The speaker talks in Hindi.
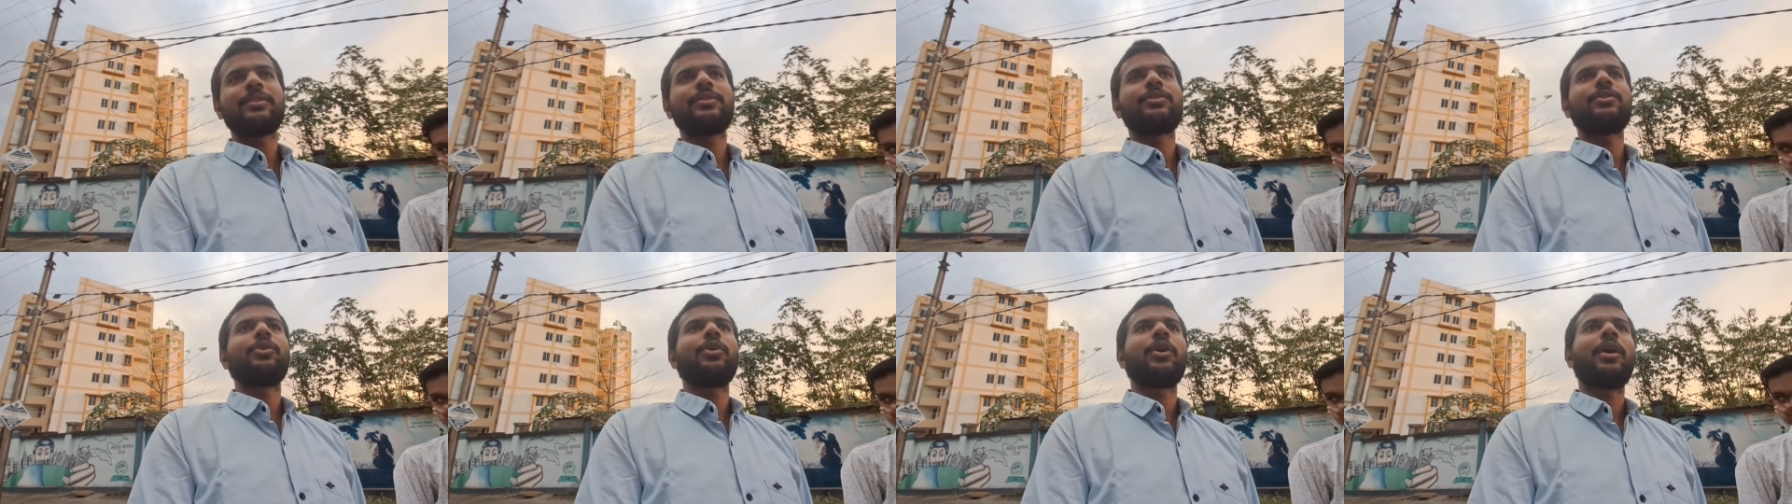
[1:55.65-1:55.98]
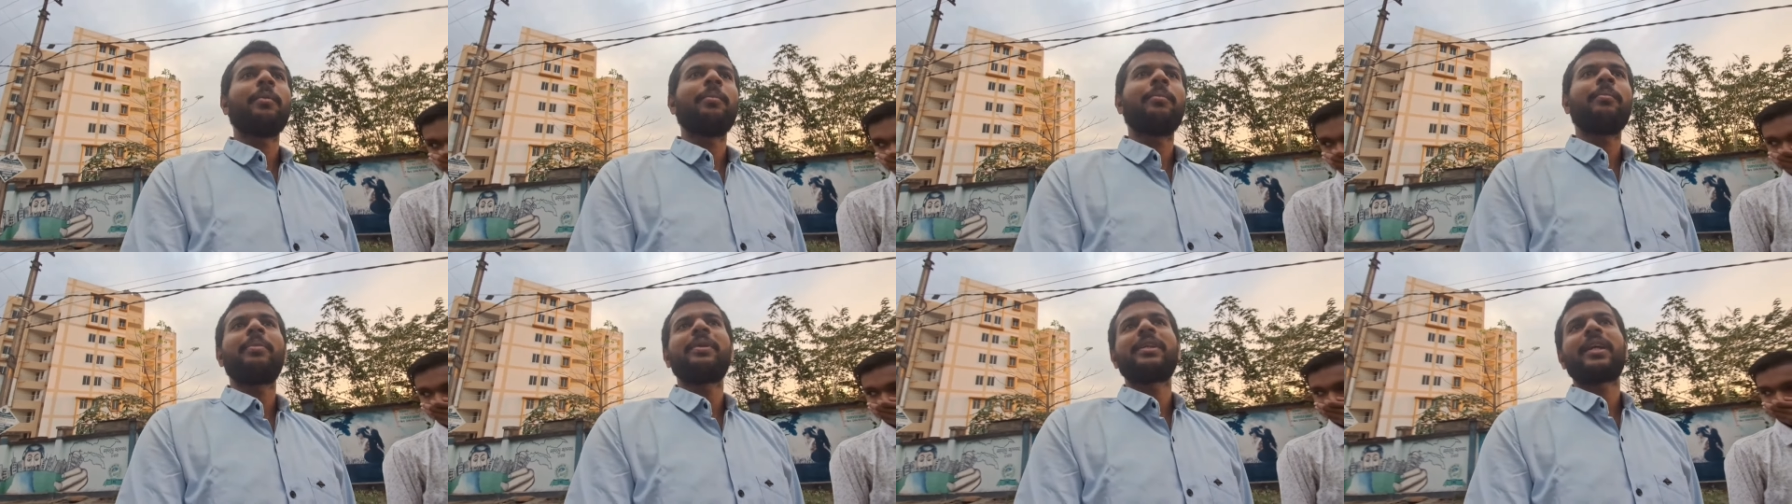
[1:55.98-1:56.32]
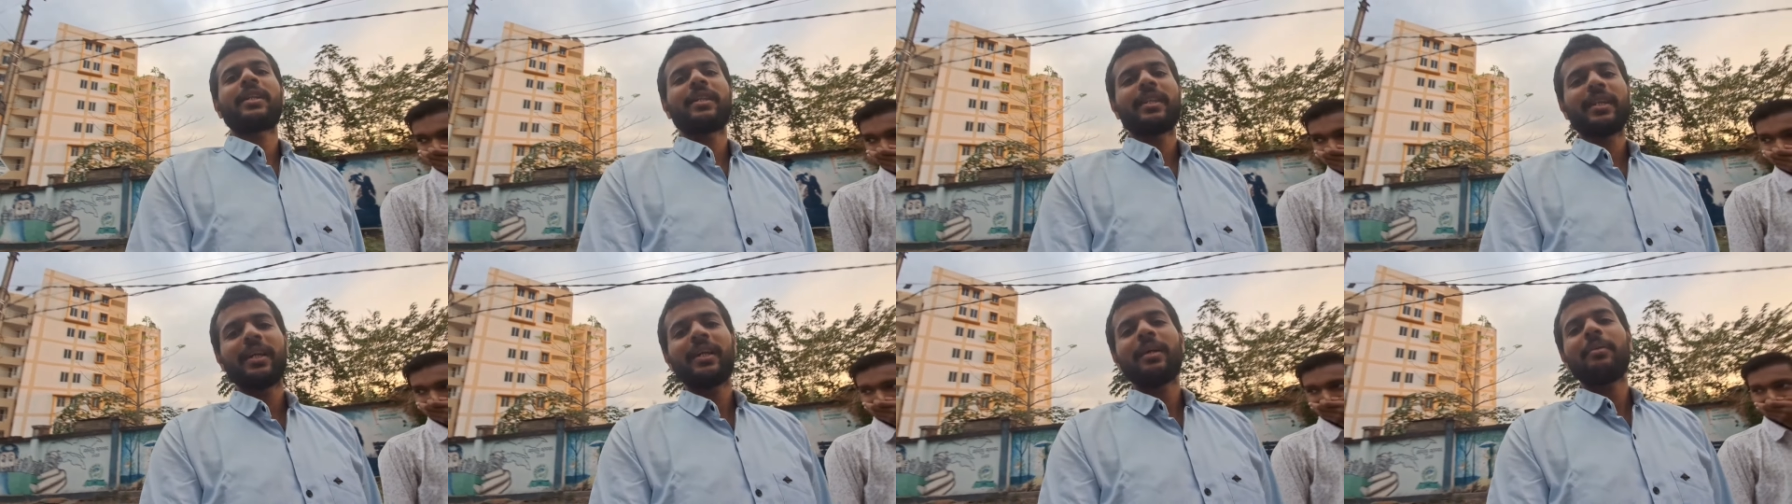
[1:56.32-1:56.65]
तो हम
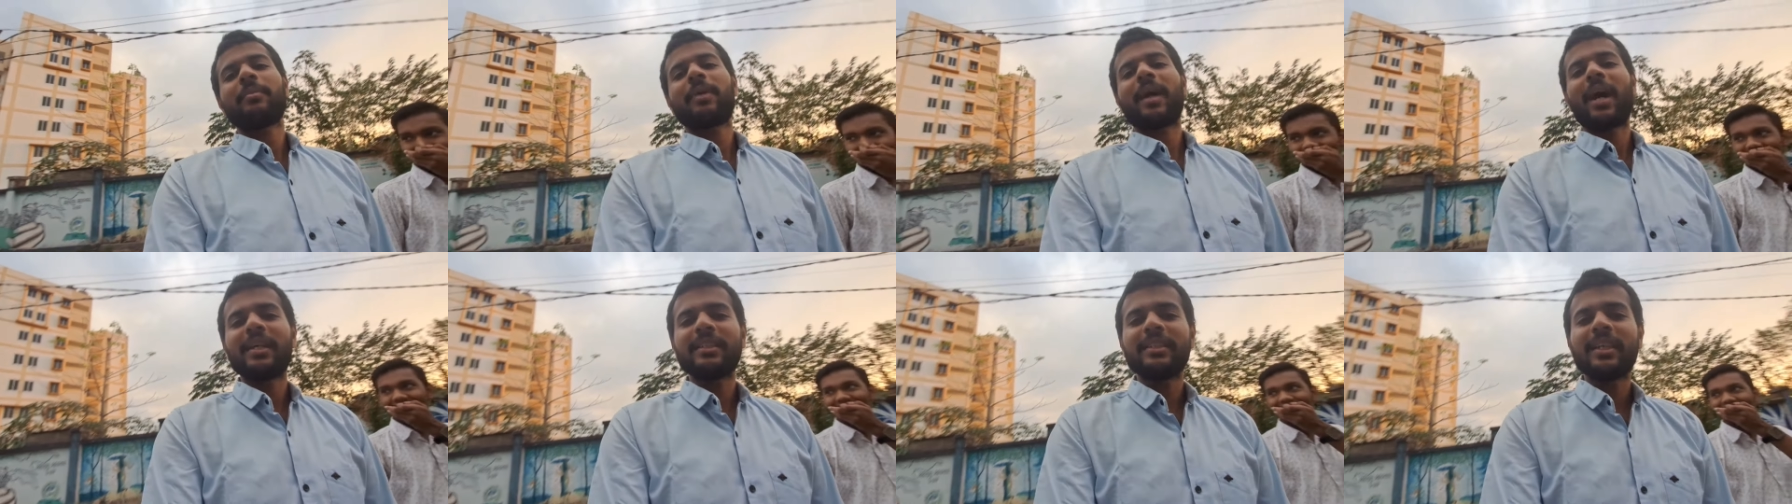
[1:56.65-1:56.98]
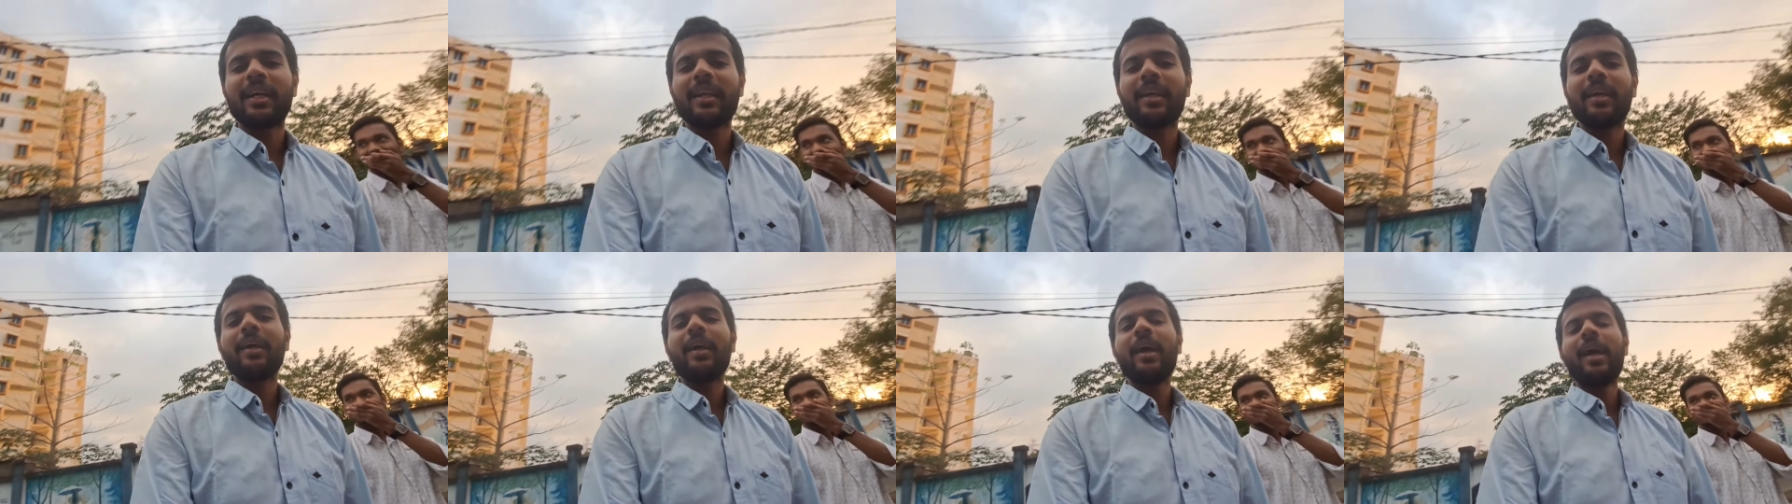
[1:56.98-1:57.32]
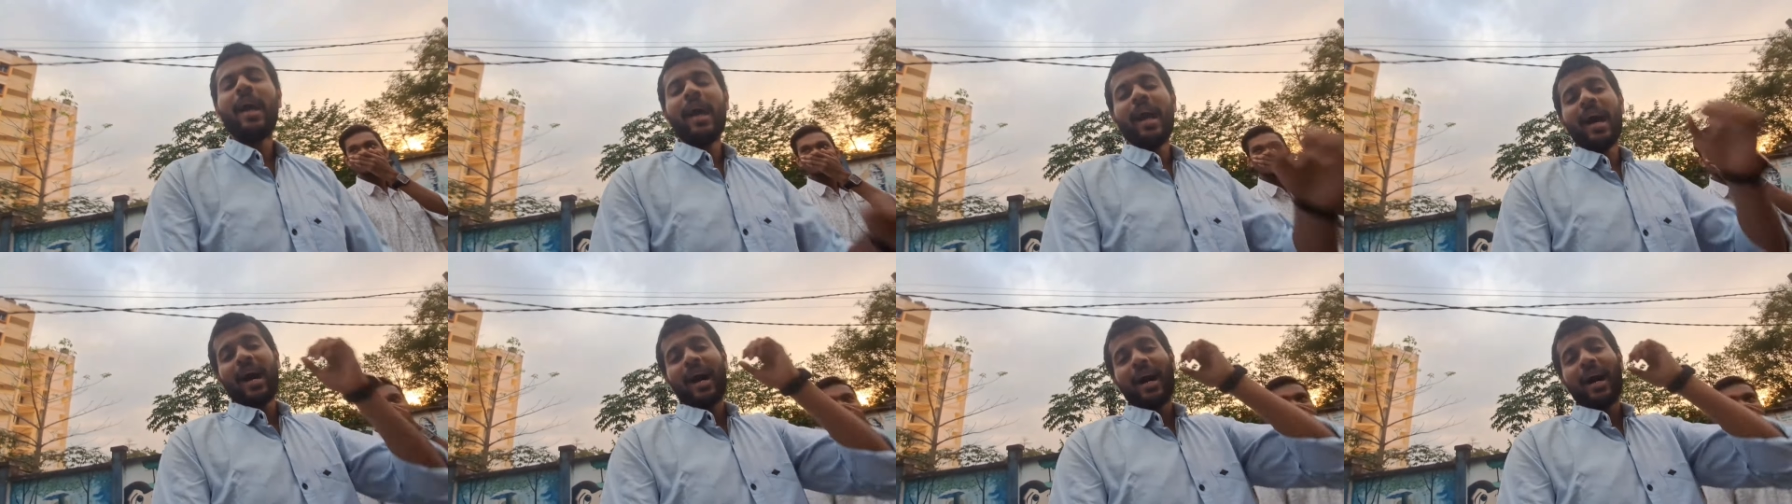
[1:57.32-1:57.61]
बताते हैं कहाँ जा रहे हैं